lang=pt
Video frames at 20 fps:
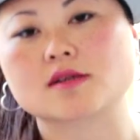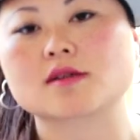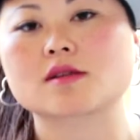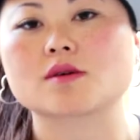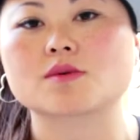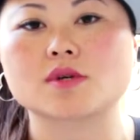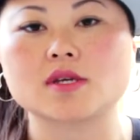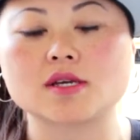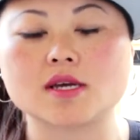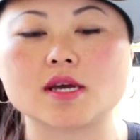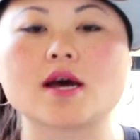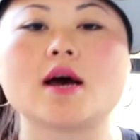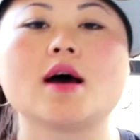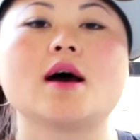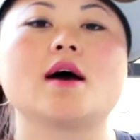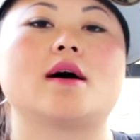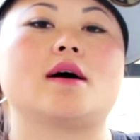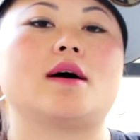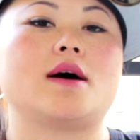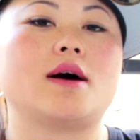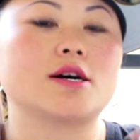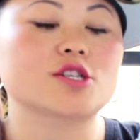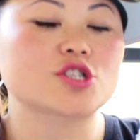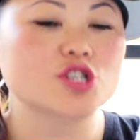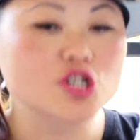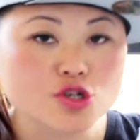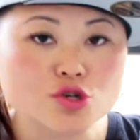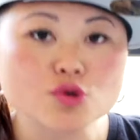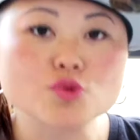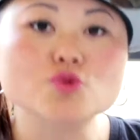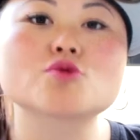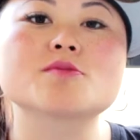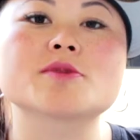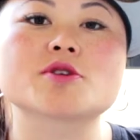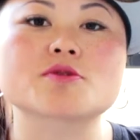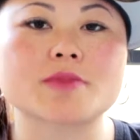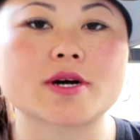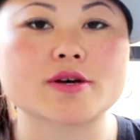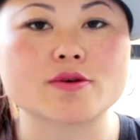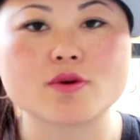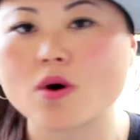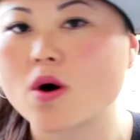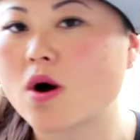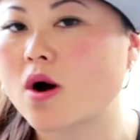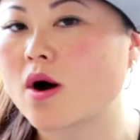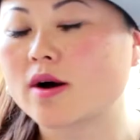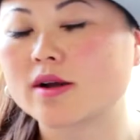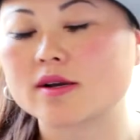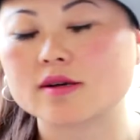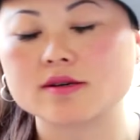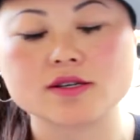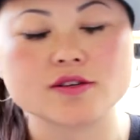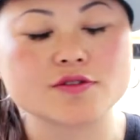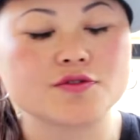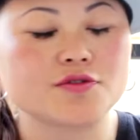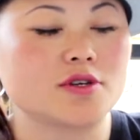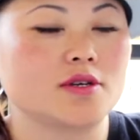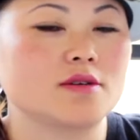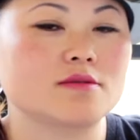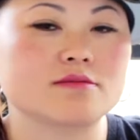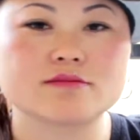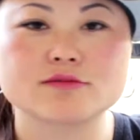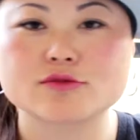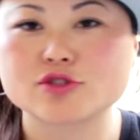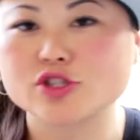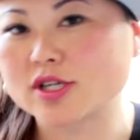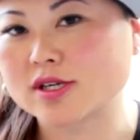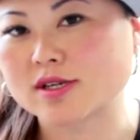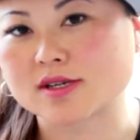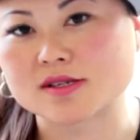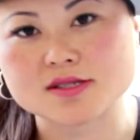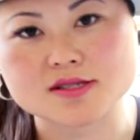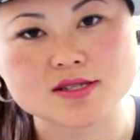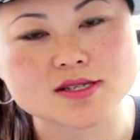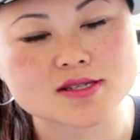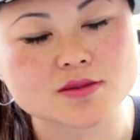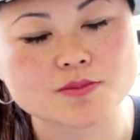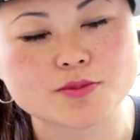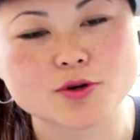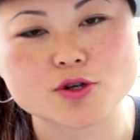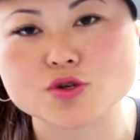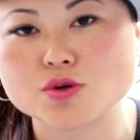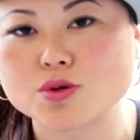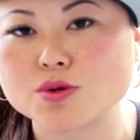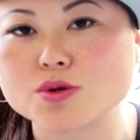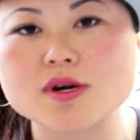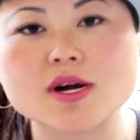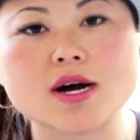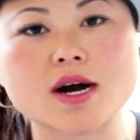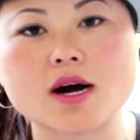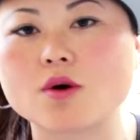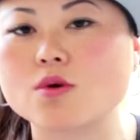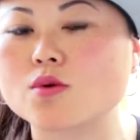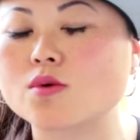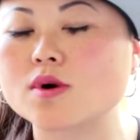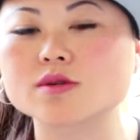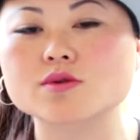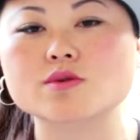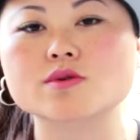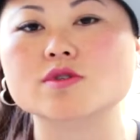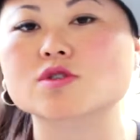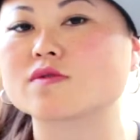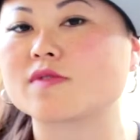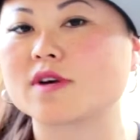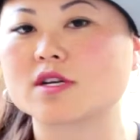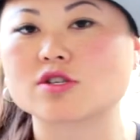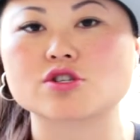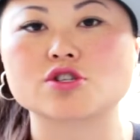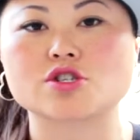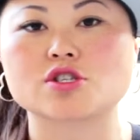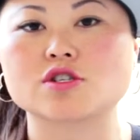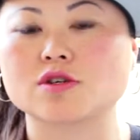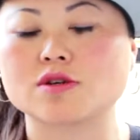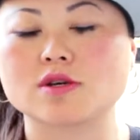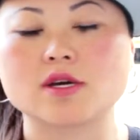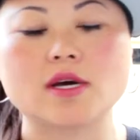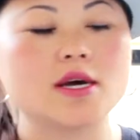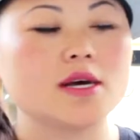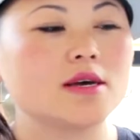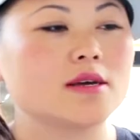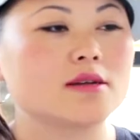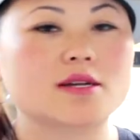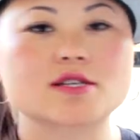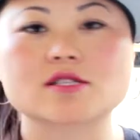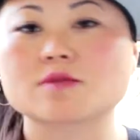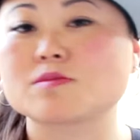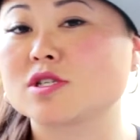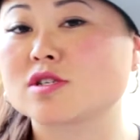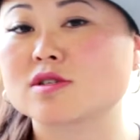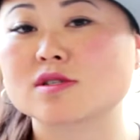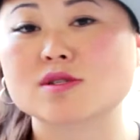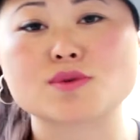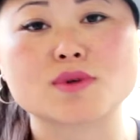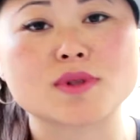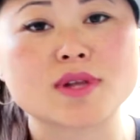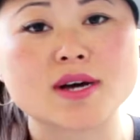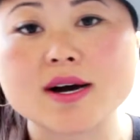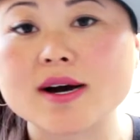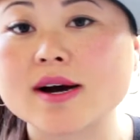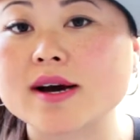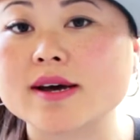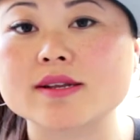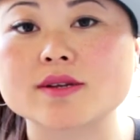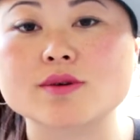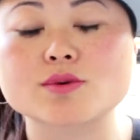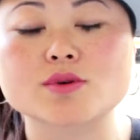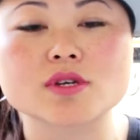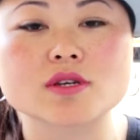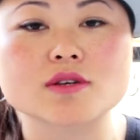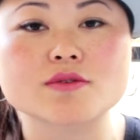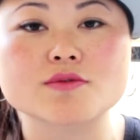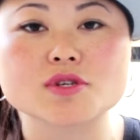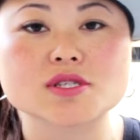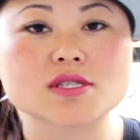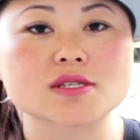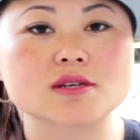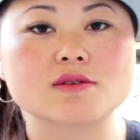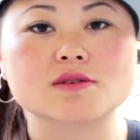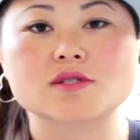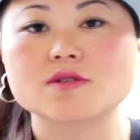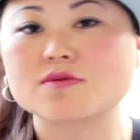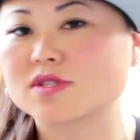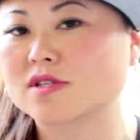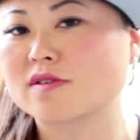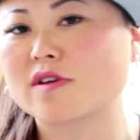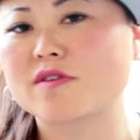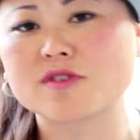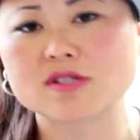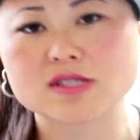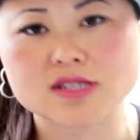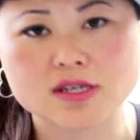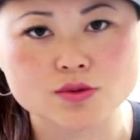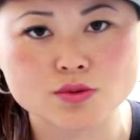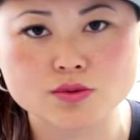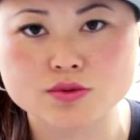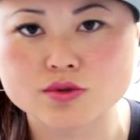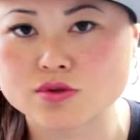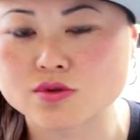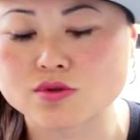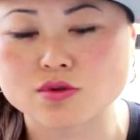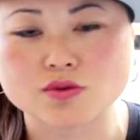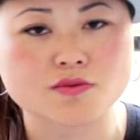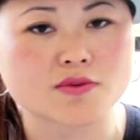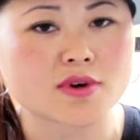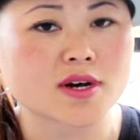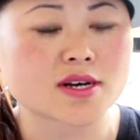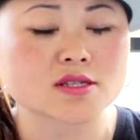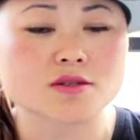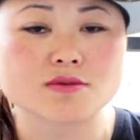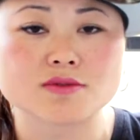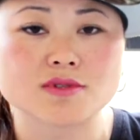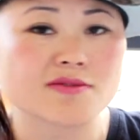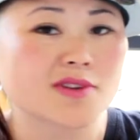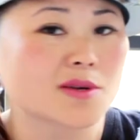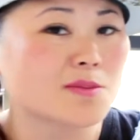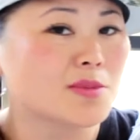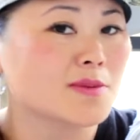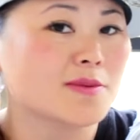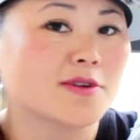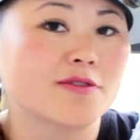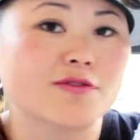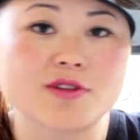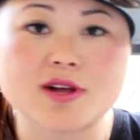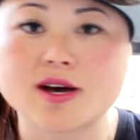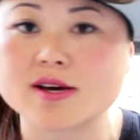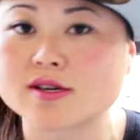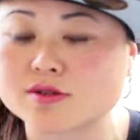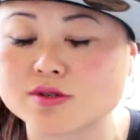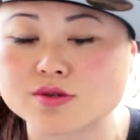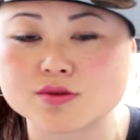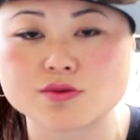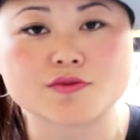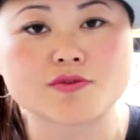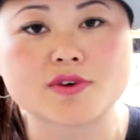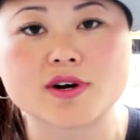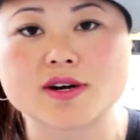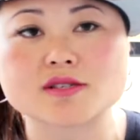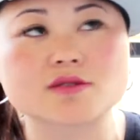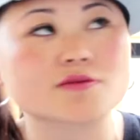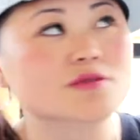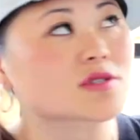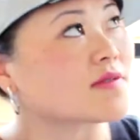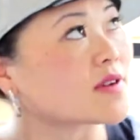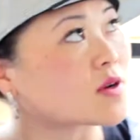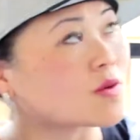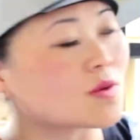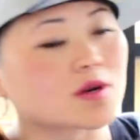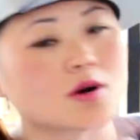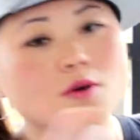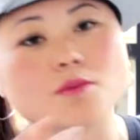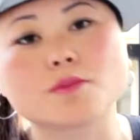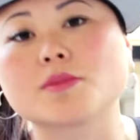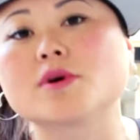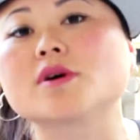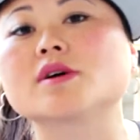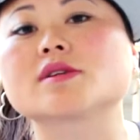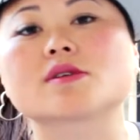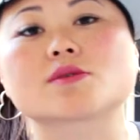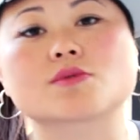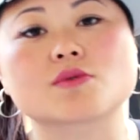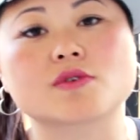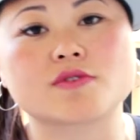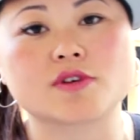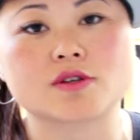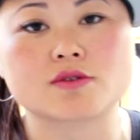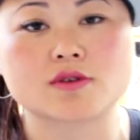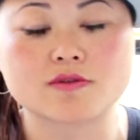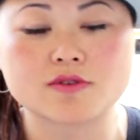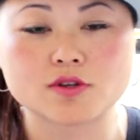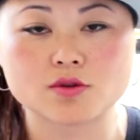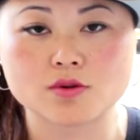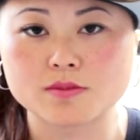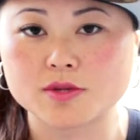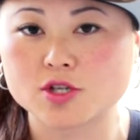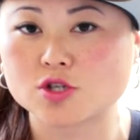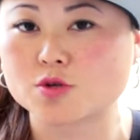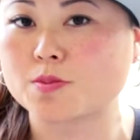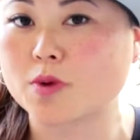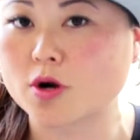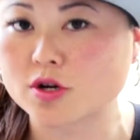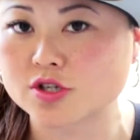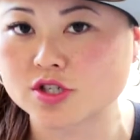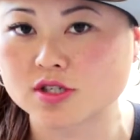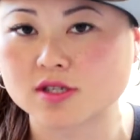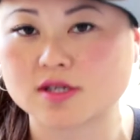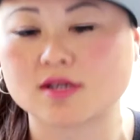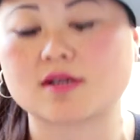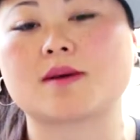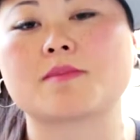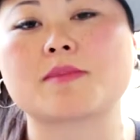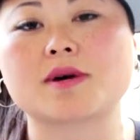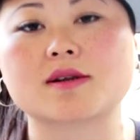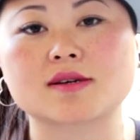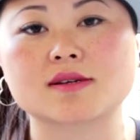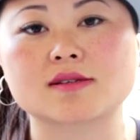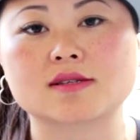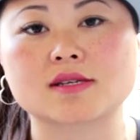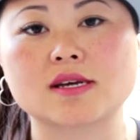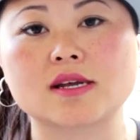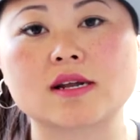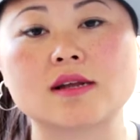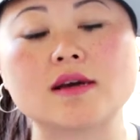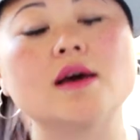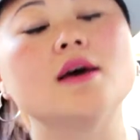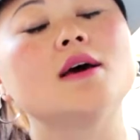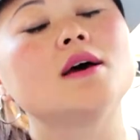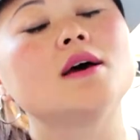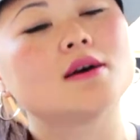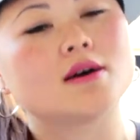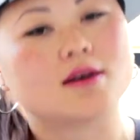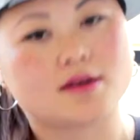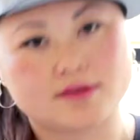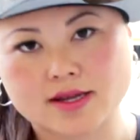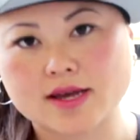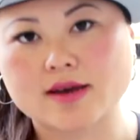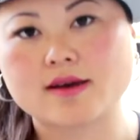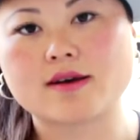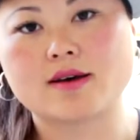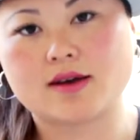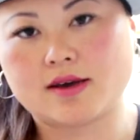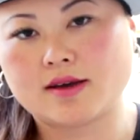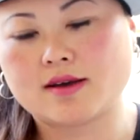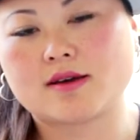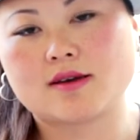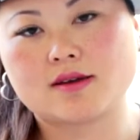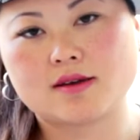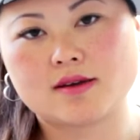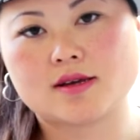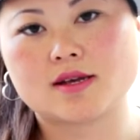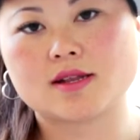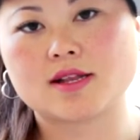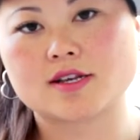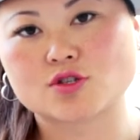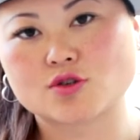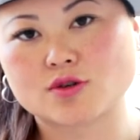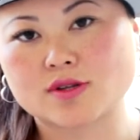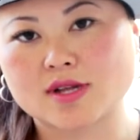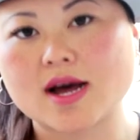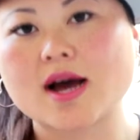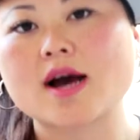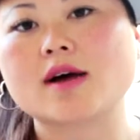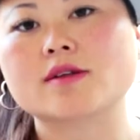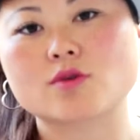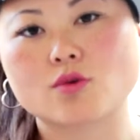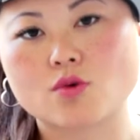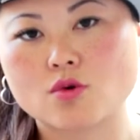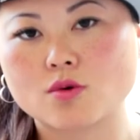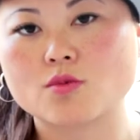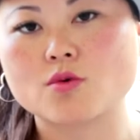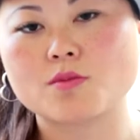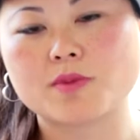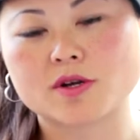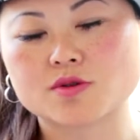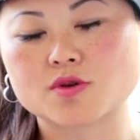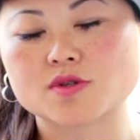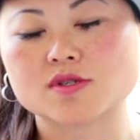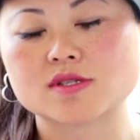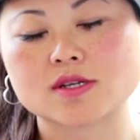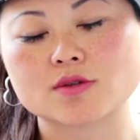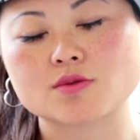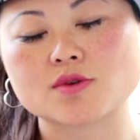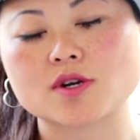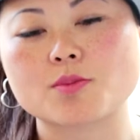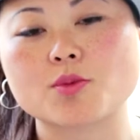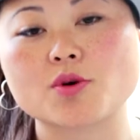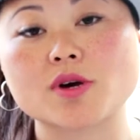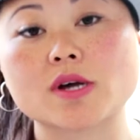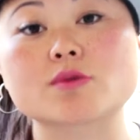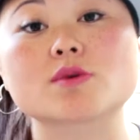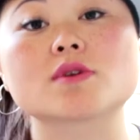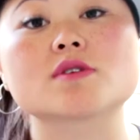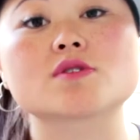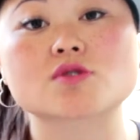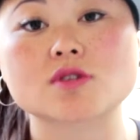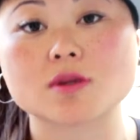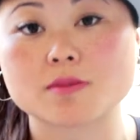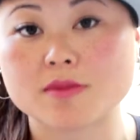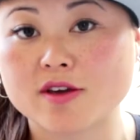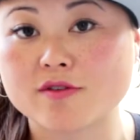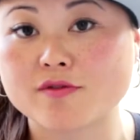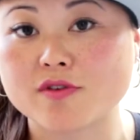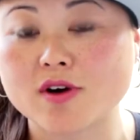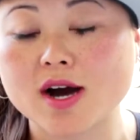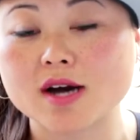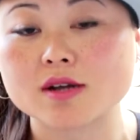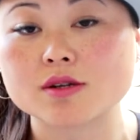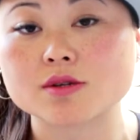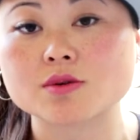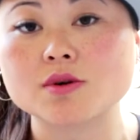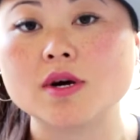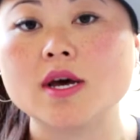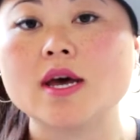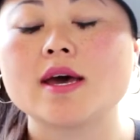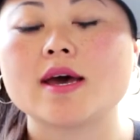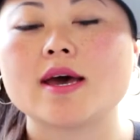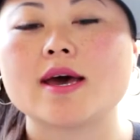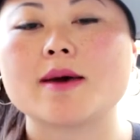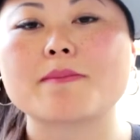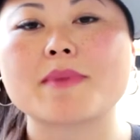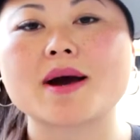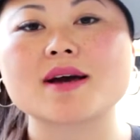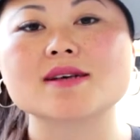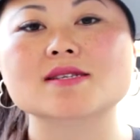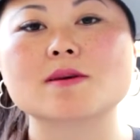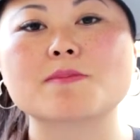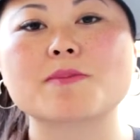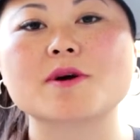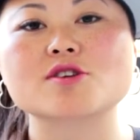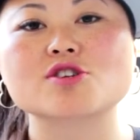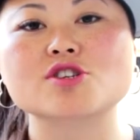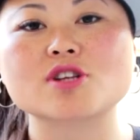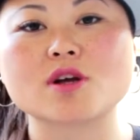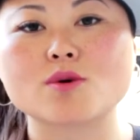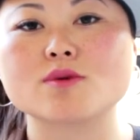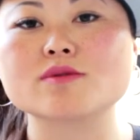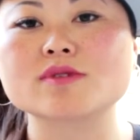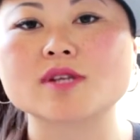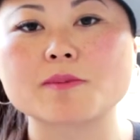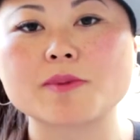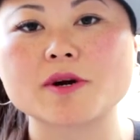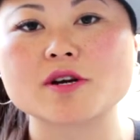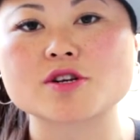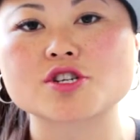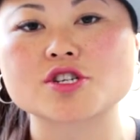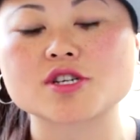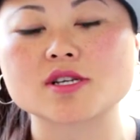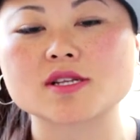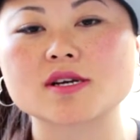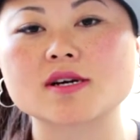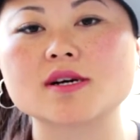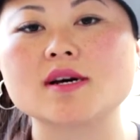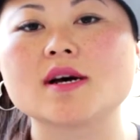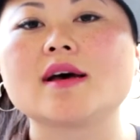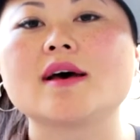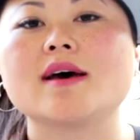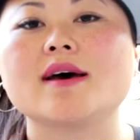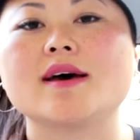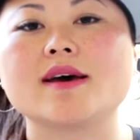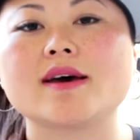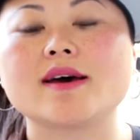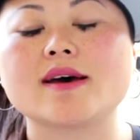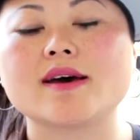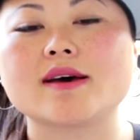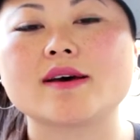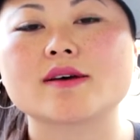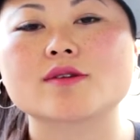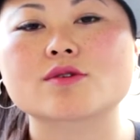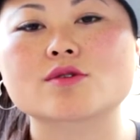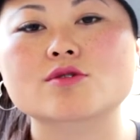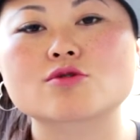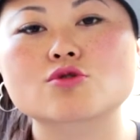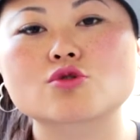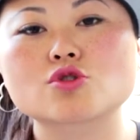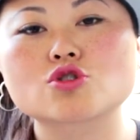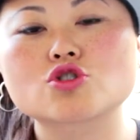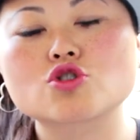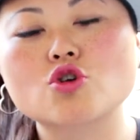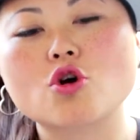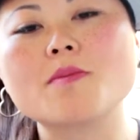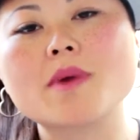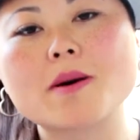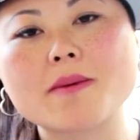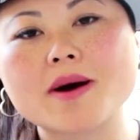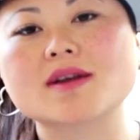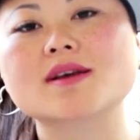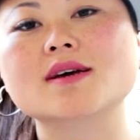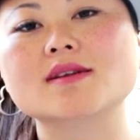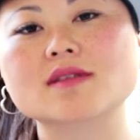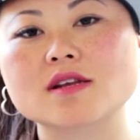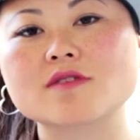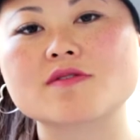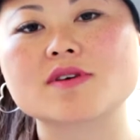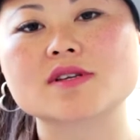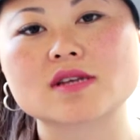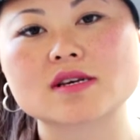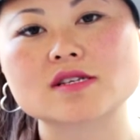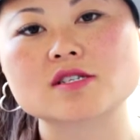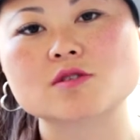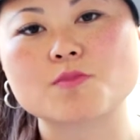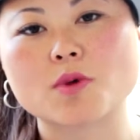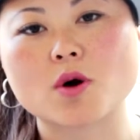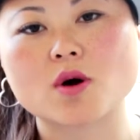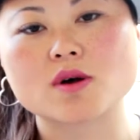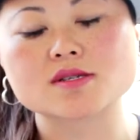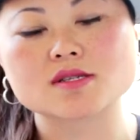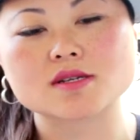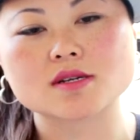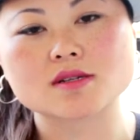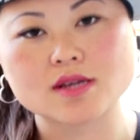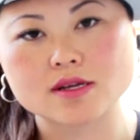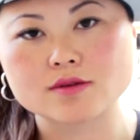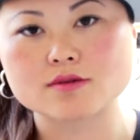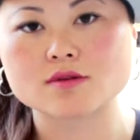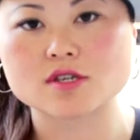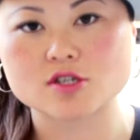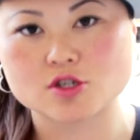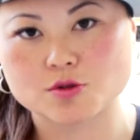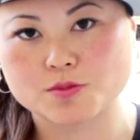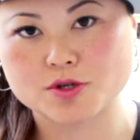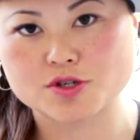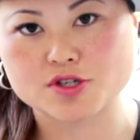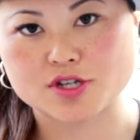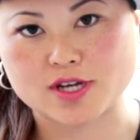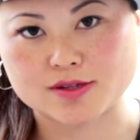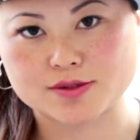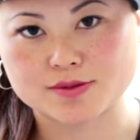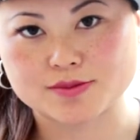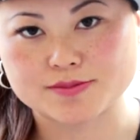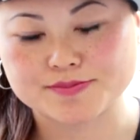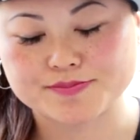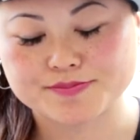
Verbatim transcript: Então que atinge um número maior, enfim, dicas, né? Você pode colocar o quanto isso vai atingir nas mídias online, o que, que você. Se você vai fazer anúncios ou não vai, se você vai imprimir flyers ou não vai, se você vai colocar um banner no evento que eventualmente pode ter a marca dele. Né, é, relacionado ou com um patrocinador apoiador, isso também é válido. É mais a parte da contrapartida é, de como a marca dele vai estar exposta dentro deste projeto.